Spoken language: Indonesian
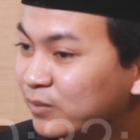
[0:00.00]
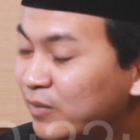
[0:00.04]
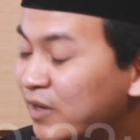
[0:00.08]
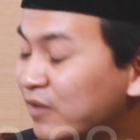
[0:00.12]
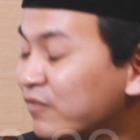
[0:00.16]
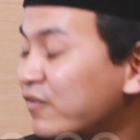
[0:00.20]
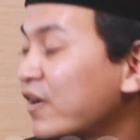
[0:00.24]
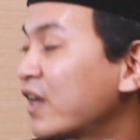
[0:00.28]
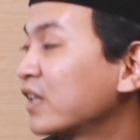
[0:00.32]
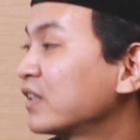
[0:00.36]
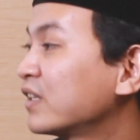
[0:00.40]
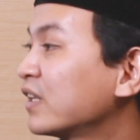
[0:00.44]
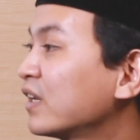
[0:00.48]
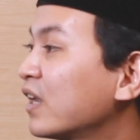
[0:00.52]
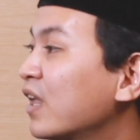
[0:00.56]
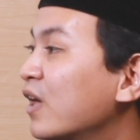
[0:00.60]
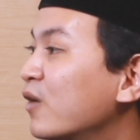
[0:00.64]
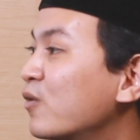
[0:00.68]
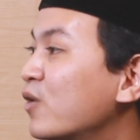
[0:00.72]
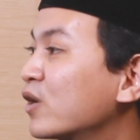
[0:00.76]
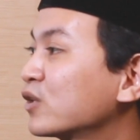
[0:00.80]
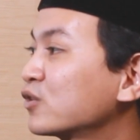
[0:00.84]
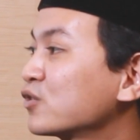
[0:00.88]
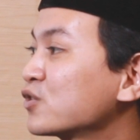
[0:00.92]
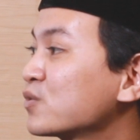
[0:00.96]
manfaatinlah
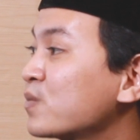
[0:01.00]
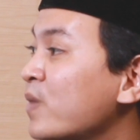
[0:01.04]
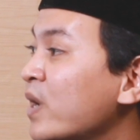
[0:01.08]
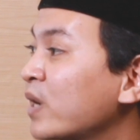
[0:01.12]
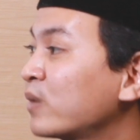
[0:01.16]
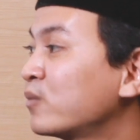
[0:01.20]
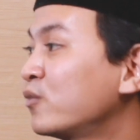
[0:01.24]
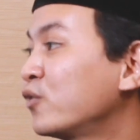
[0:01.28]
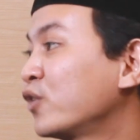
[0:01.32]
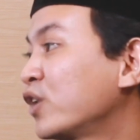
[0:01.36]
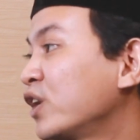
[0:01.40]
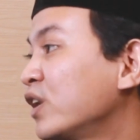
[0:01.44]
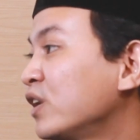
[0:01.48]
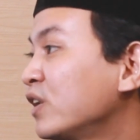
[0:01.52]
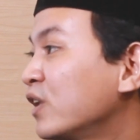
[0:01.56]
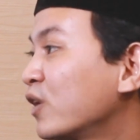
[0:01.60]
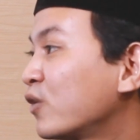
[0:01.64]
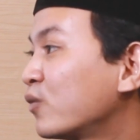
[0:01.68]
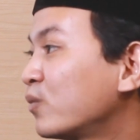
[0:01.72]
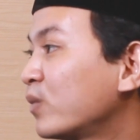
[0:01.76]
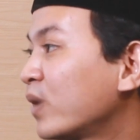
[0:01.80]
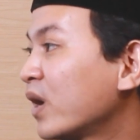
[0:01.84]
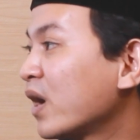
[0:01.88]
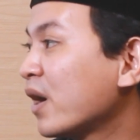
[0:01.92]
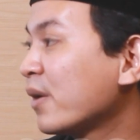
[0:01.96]
waktu sebaik mungkin di
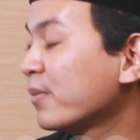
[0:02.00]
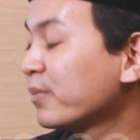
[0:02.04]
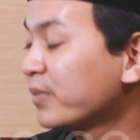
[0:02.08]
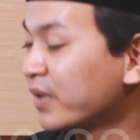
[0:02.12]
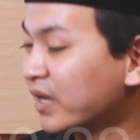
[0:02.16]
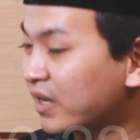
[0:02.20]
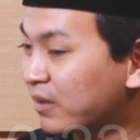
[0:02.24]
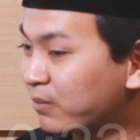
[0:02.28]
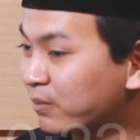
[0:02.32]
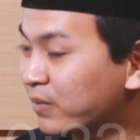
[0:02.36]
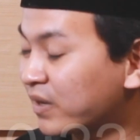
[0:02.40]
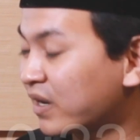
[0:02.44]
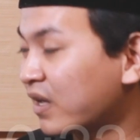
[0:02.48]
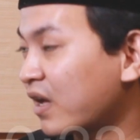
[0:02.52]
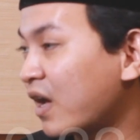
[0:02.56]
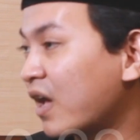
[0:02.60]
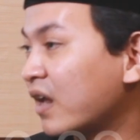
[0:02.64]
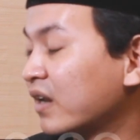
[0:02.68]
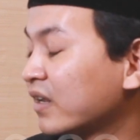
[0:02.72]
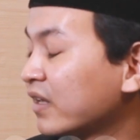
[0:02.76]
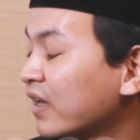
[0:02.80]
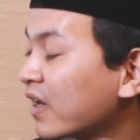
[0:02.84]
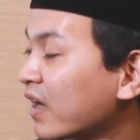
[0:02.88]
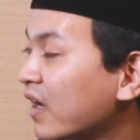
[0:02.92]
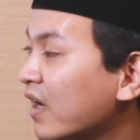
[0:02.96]
rumah biar
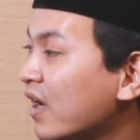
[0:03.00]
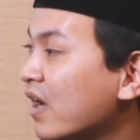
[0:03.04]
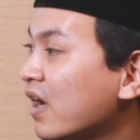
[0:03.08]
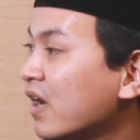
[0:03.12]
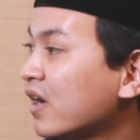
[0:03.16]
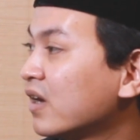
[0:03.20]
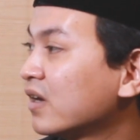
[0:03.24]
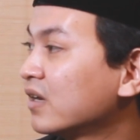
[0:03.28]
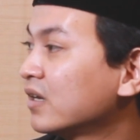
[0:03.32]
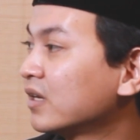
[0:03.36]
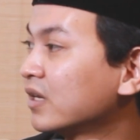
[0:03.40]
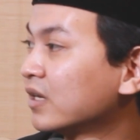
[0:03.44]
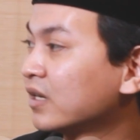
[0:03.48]
berkarya,